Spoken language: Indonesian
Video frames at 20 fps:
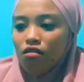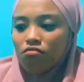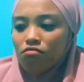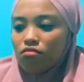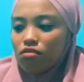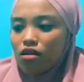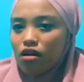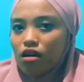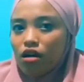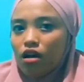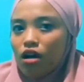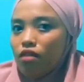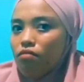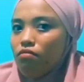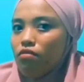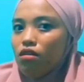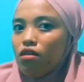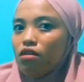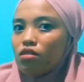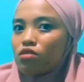
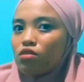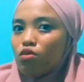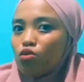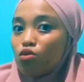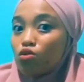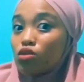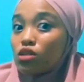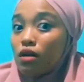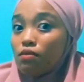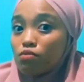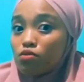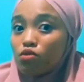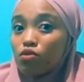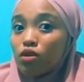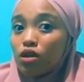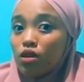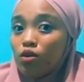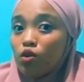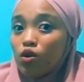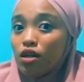ngeklaim di seluruh
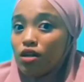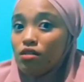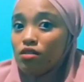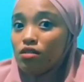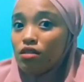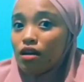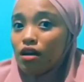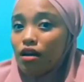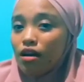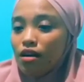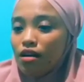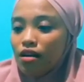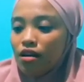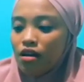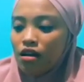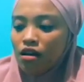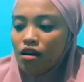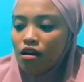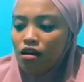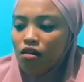Samsung Indonesia.
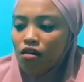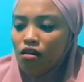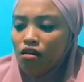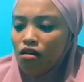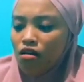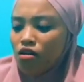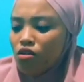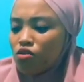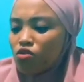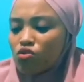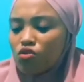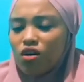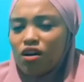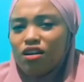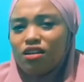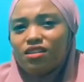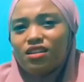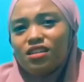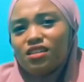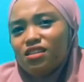
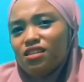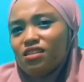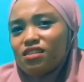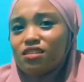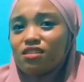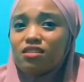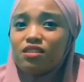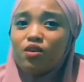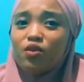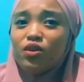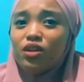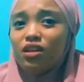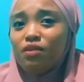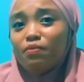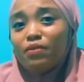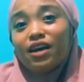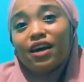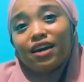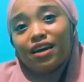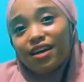Soalnya sih sejauh ini
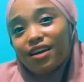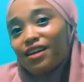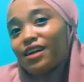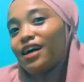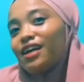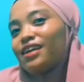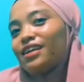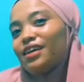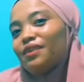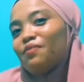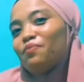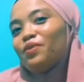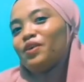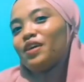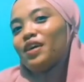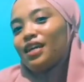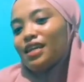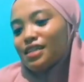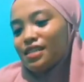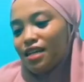meyakinkan ya
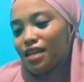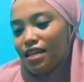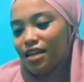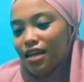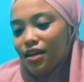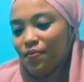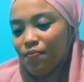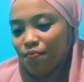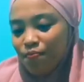penjelasannya.